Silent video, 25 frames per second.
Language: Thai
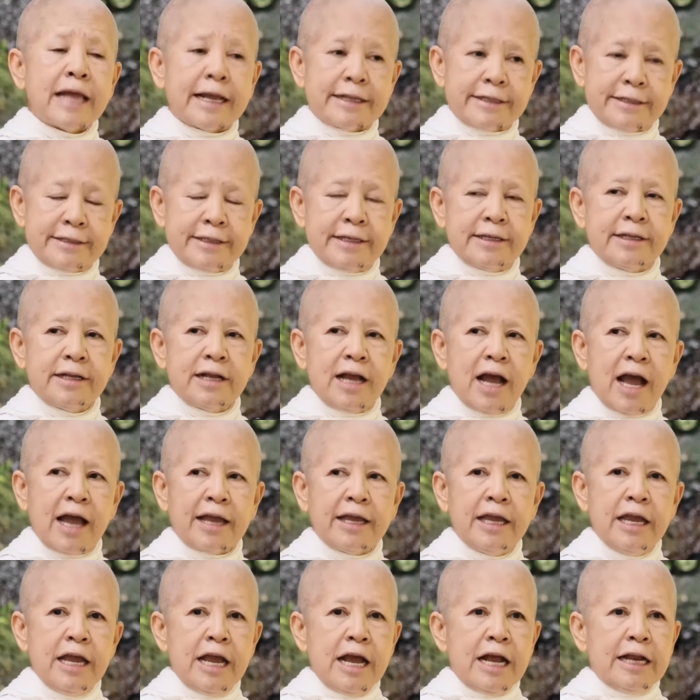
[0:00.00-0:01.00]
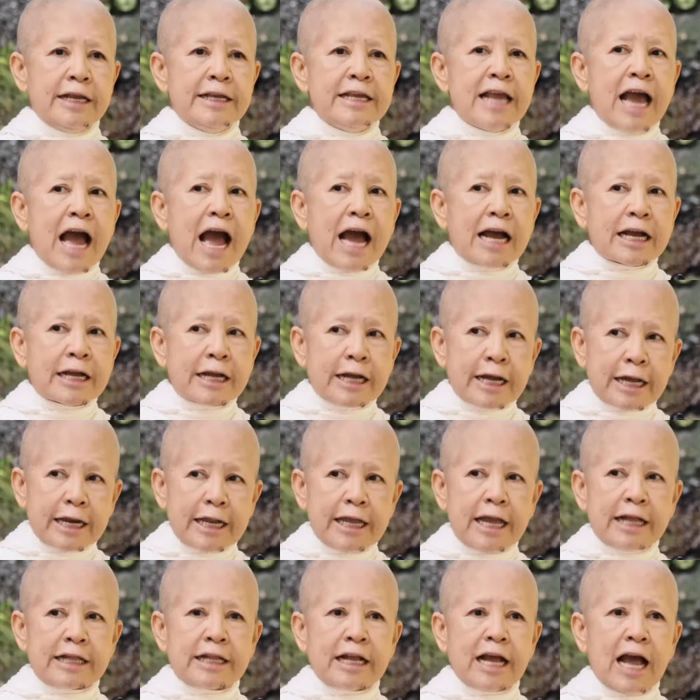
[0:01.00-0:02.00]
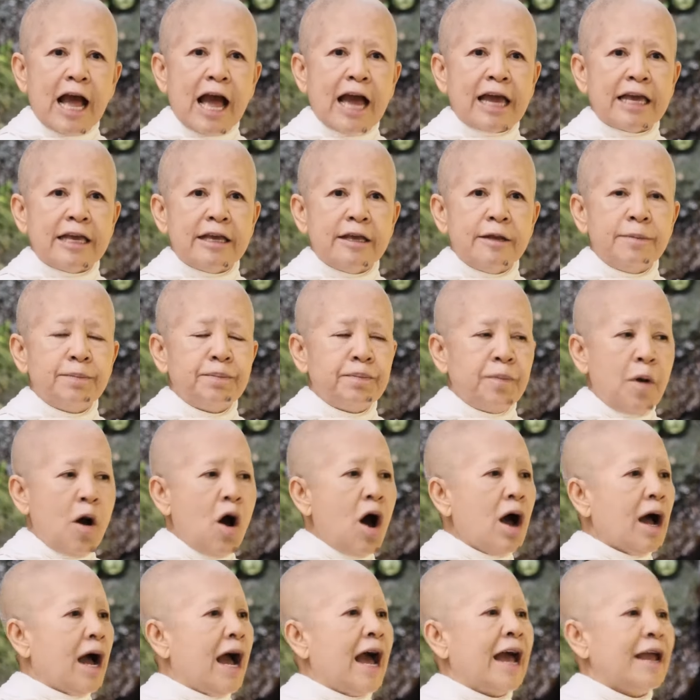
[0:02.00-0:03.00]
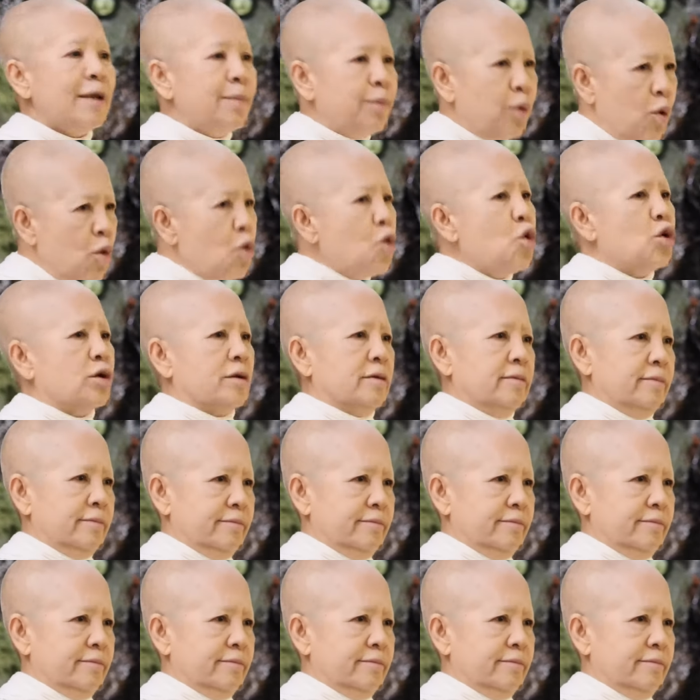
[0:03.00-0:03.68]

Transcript: ตัดสินใครอย่าเกลียดใครเพราะใครพูด